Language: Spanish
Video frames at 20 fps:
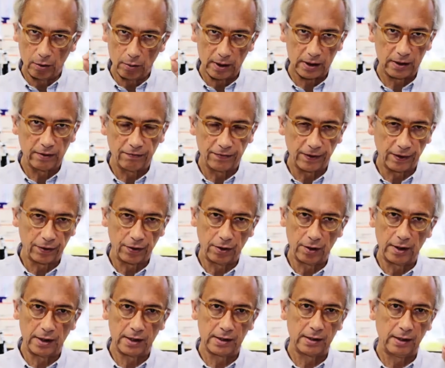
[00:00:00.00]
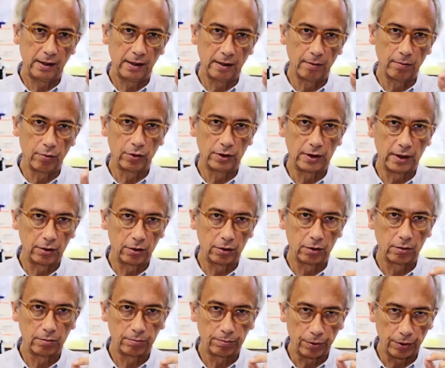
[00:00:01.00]
de nuevas infecciones y que por lo
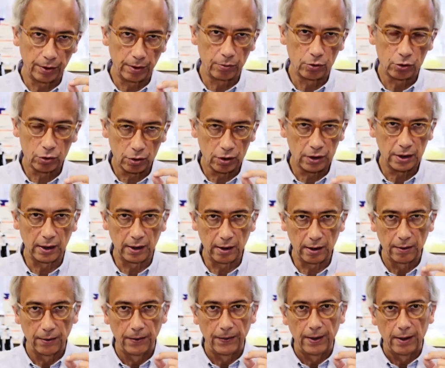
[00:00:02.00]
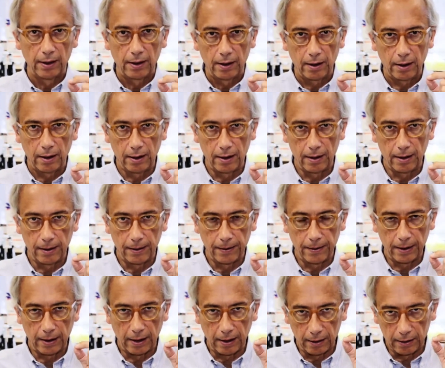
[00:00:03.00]
tanto podremos conseguir
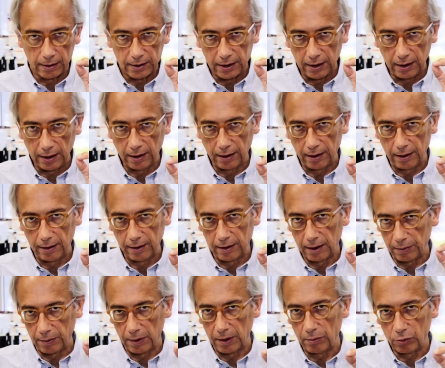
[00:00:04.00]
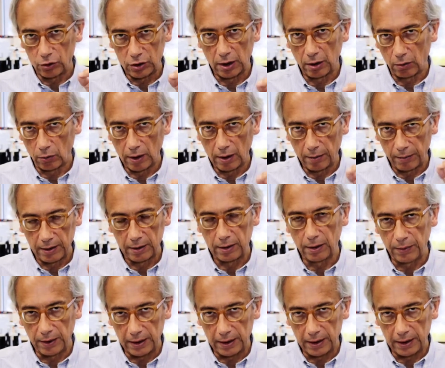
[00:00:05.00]
si intervenimos adecuadamente,